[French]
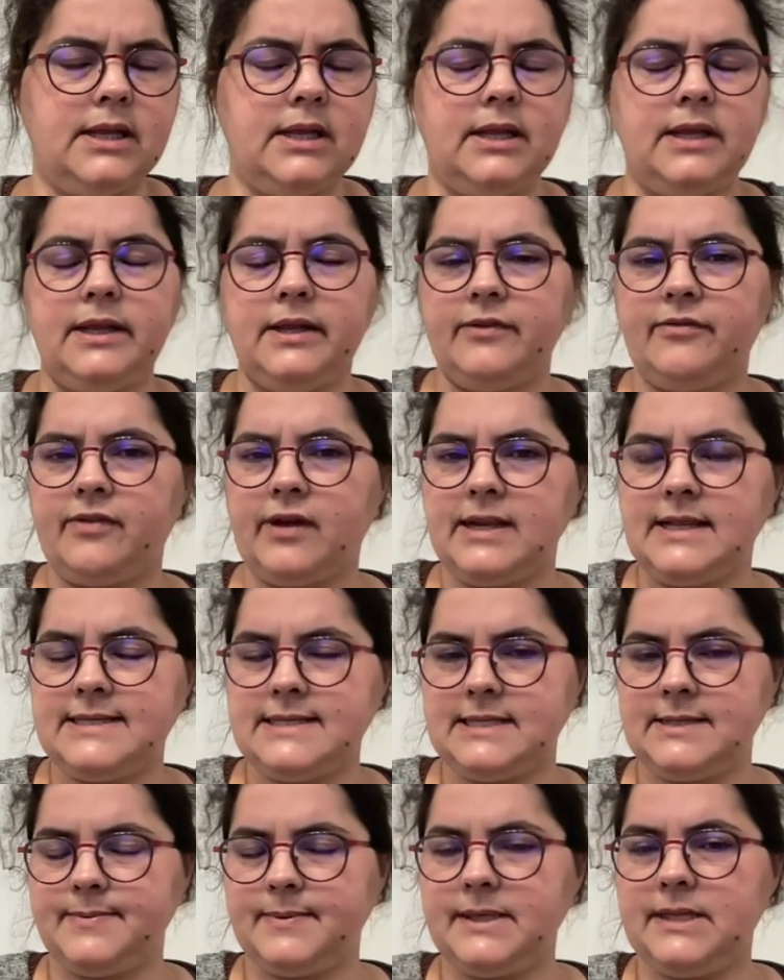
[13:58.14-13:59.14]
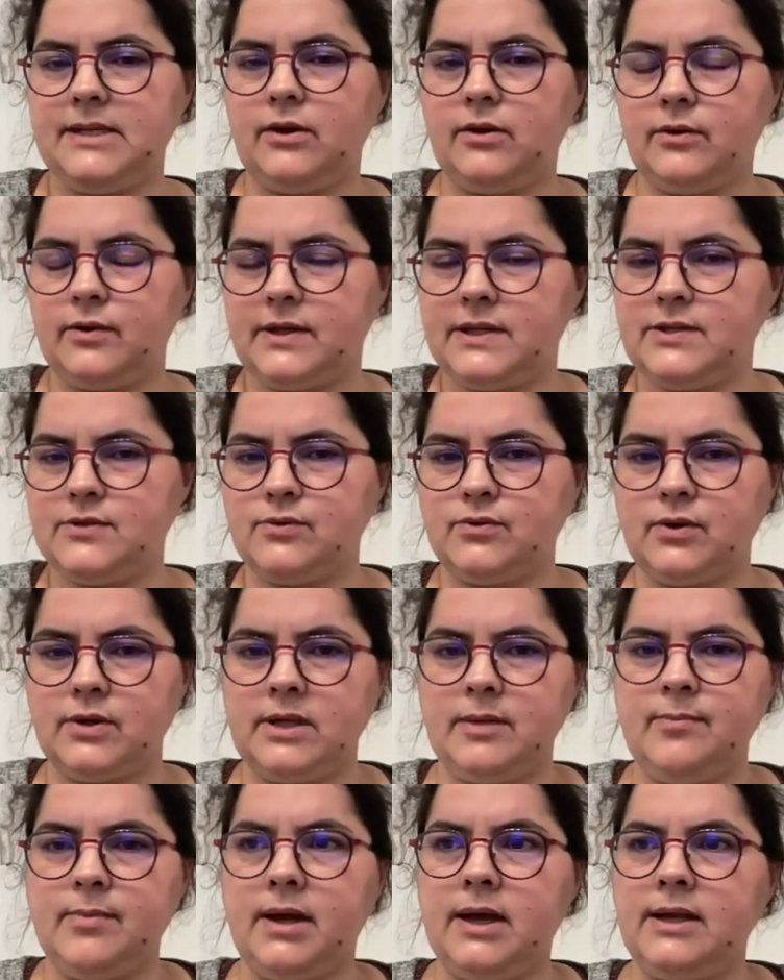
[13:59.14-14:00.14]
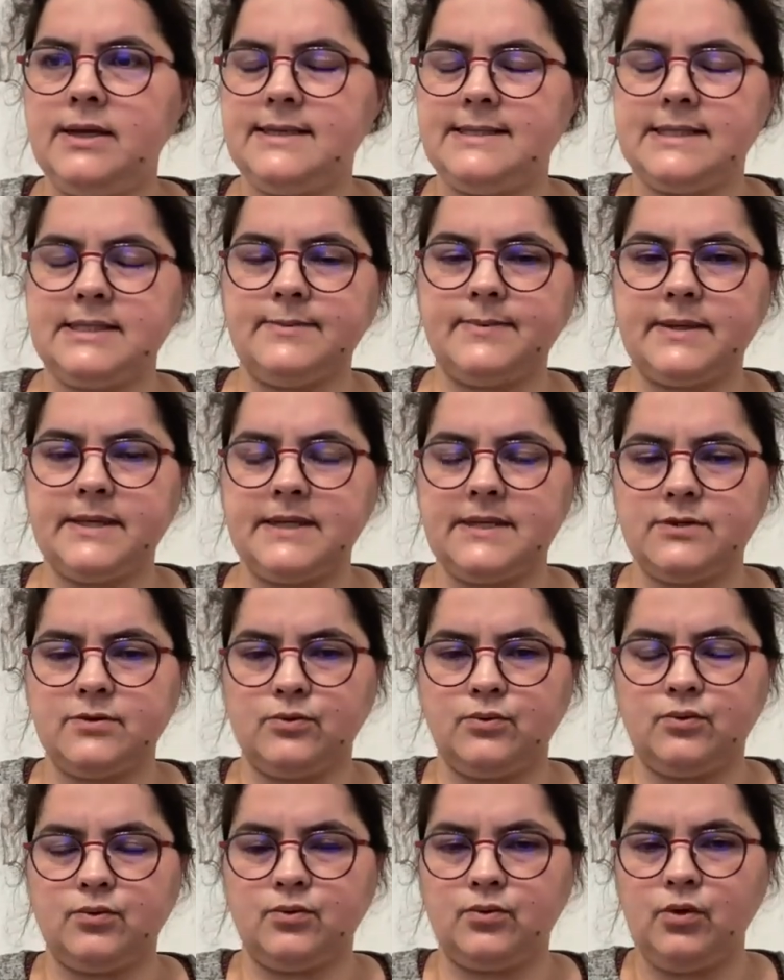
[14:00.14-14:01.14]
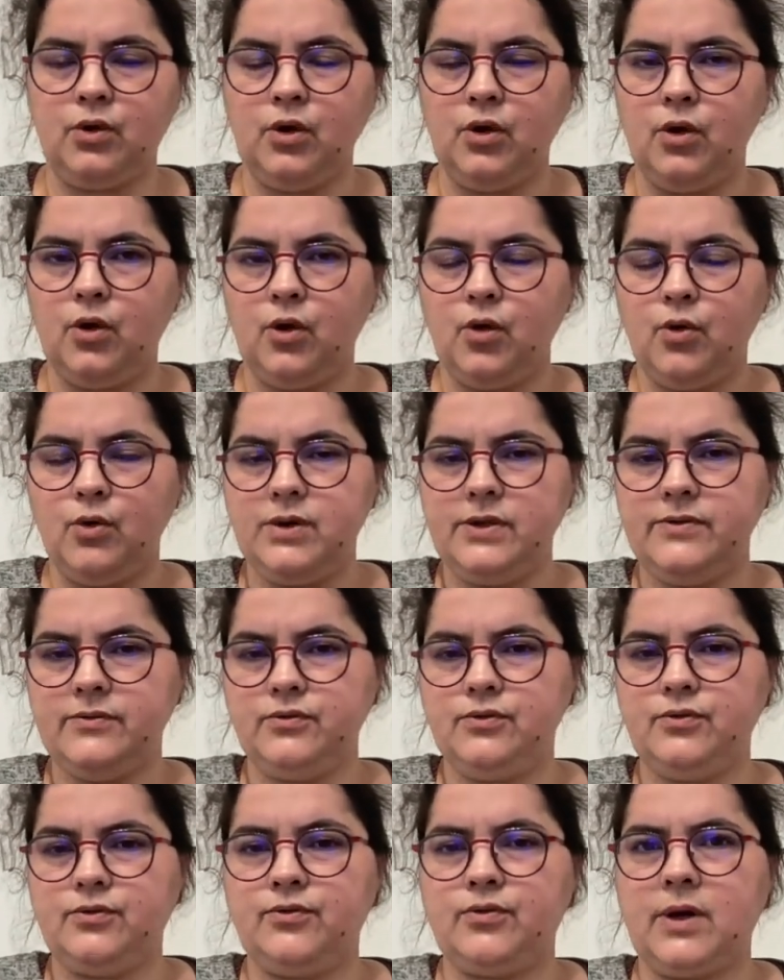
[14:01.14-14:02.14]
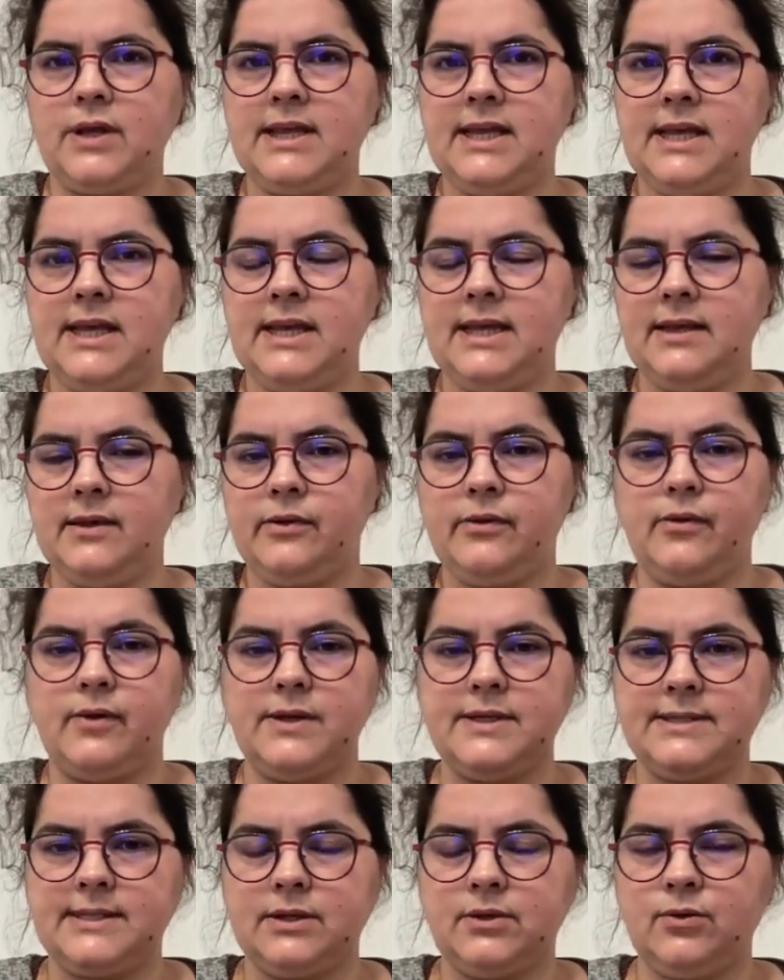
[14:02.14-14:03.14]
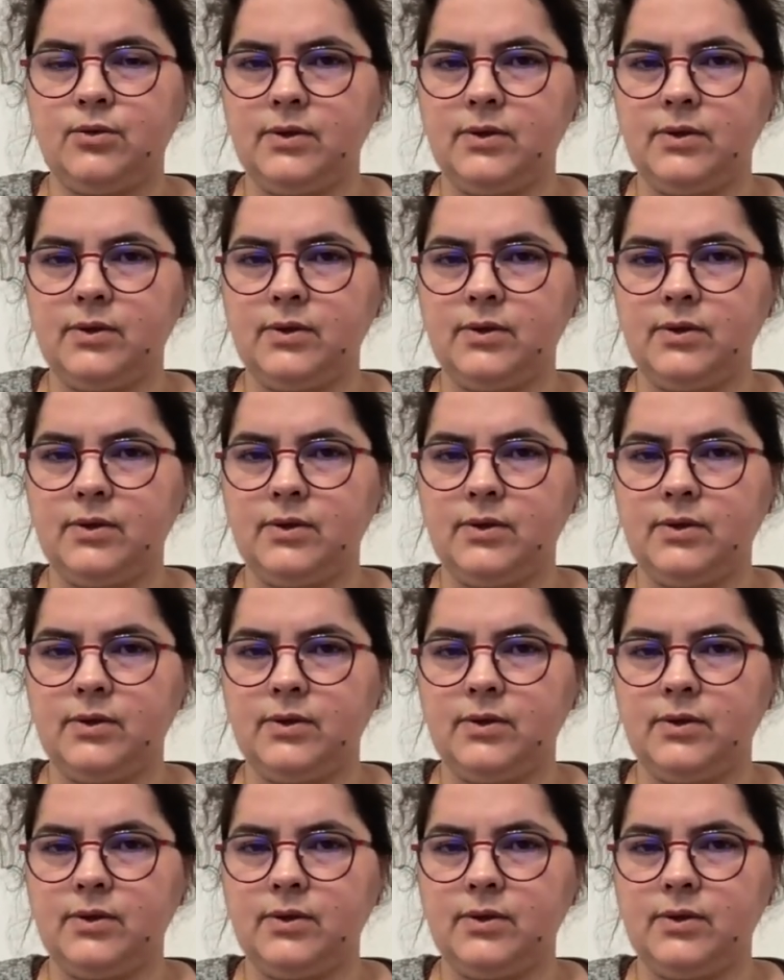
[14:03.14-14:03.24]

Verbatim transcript: enfin, les esprits qui sont dans les bains, les esprits qui sont au niveau du foyer, dans les écuries,